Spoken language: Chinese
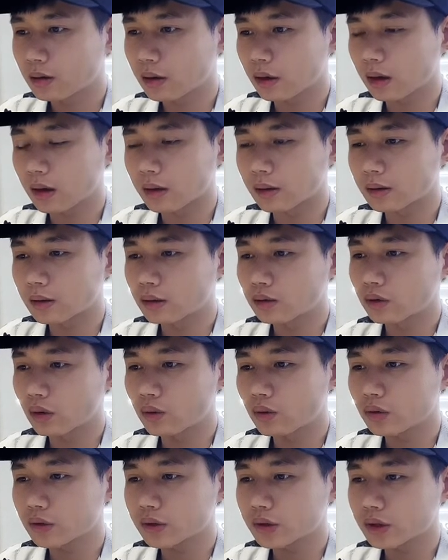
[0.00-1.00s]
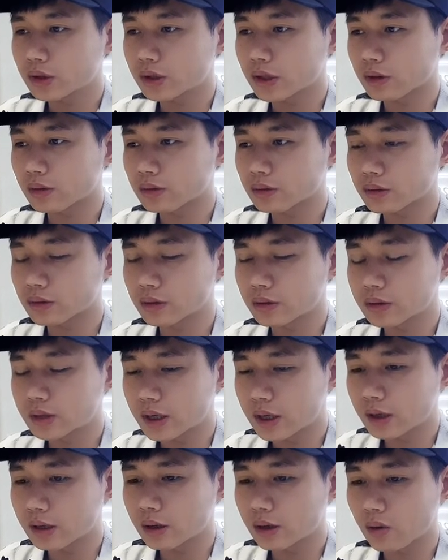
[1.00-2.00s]
啊。通过四小时
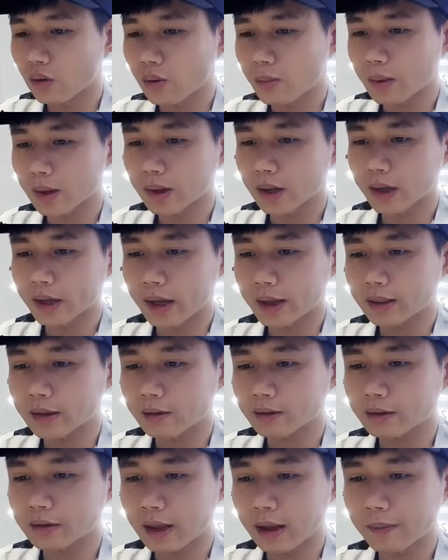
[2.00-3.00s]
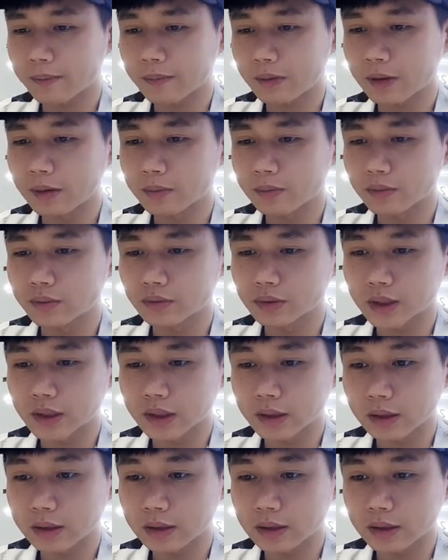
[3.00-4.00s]
线呢，我们可以看到大饼目
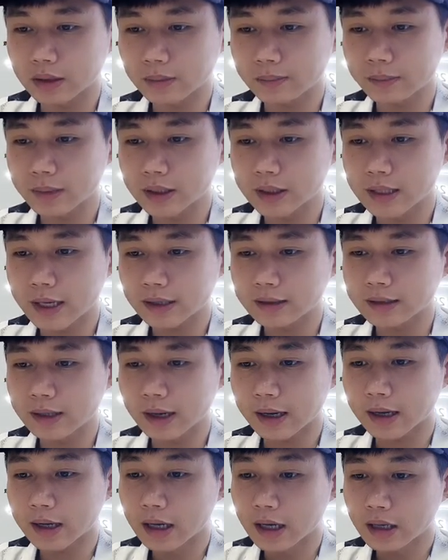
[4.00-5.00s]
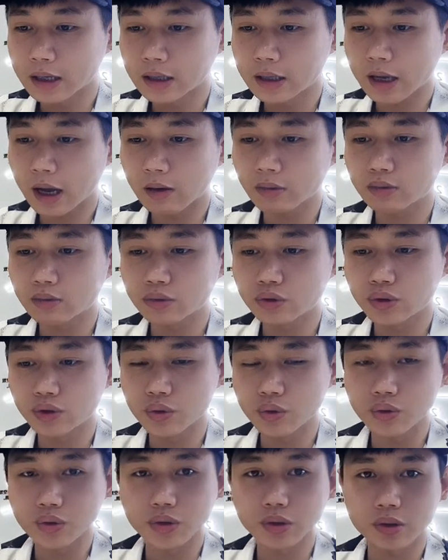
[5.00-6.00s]
前的币价在幺
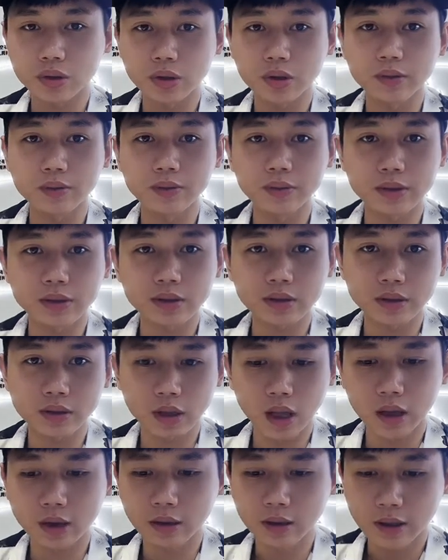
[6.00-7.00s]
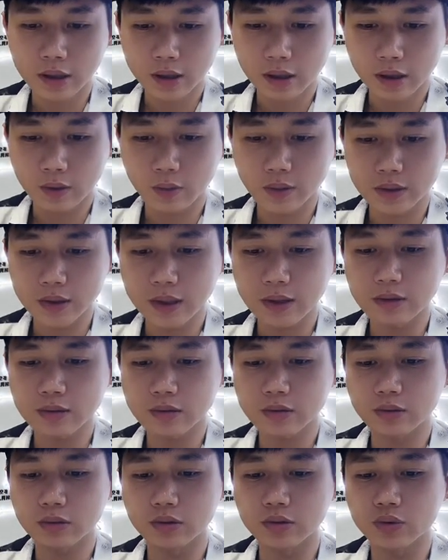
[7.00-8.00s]
九四六四的。那么现在
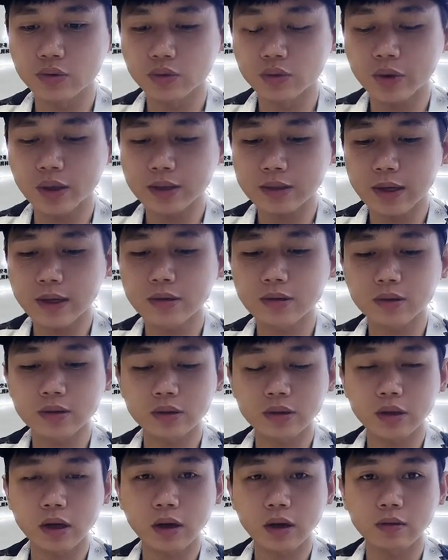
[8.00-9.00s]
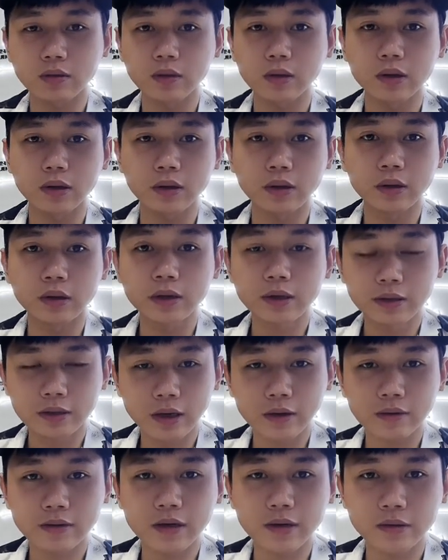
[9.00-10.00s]
是九月三十号的
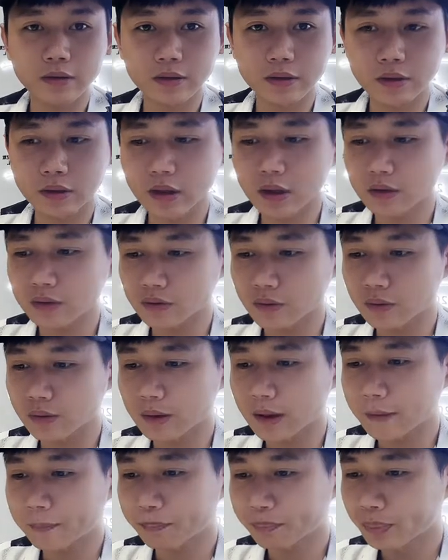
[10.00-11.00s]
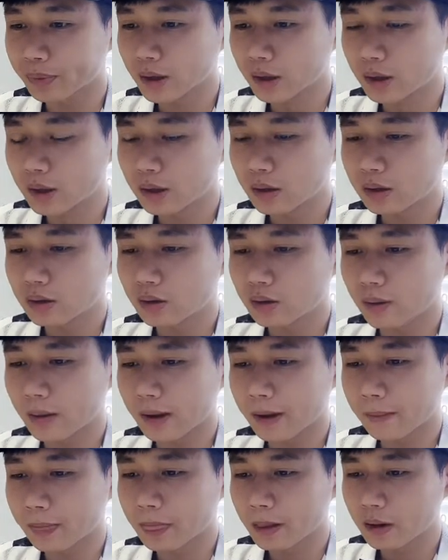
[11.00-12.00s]
早上十点钟了，对
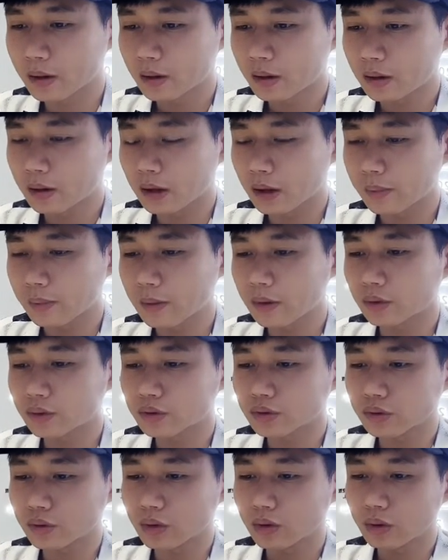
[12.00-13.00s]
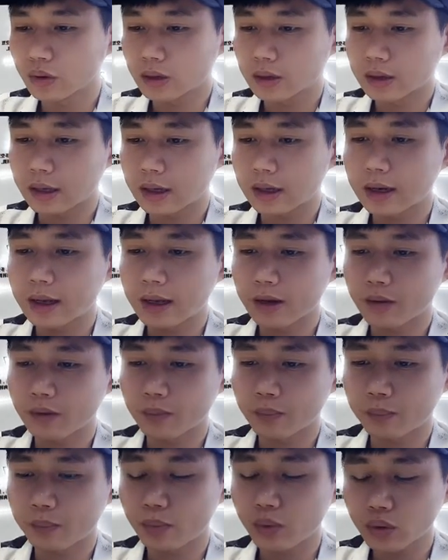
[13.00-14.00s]
吧？那比如说它
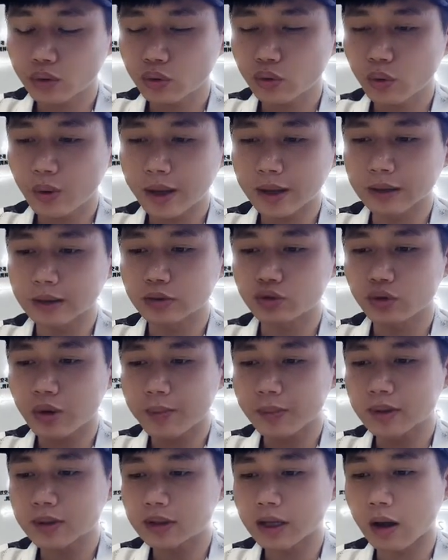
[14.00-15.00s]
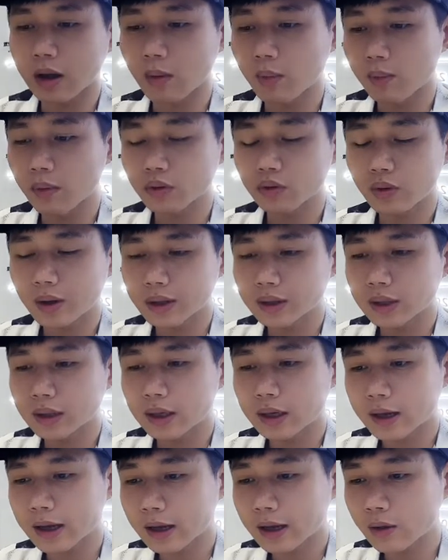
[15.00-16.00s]
量波段专门炒波段
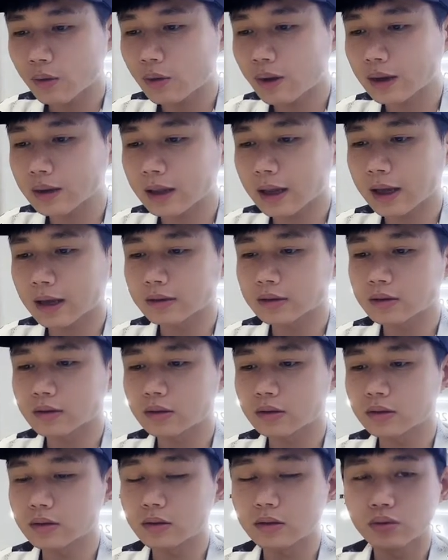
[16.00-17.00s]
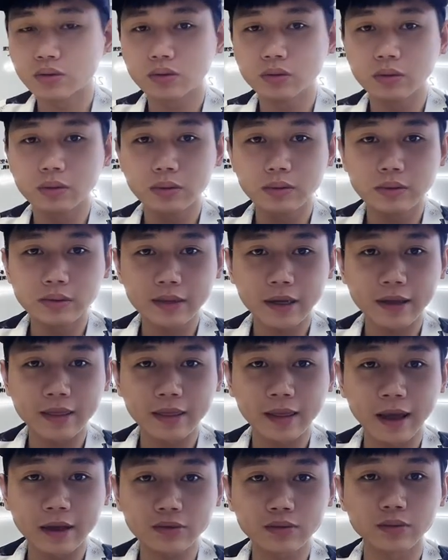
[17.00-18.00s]
的量化，它是，在
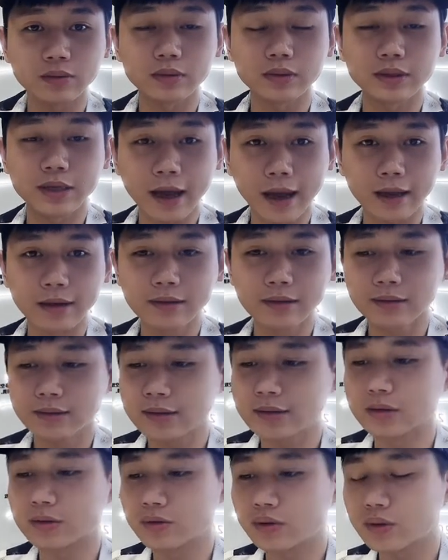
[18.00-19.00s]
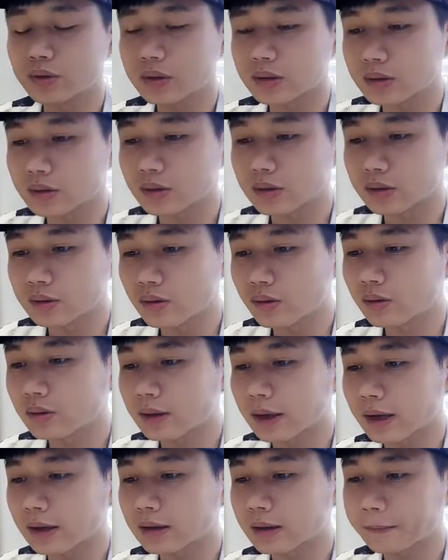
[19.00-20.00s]
哪种场景去使用
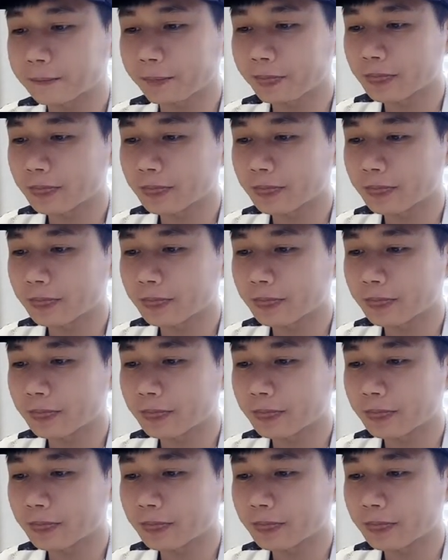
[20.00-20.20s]
它呢？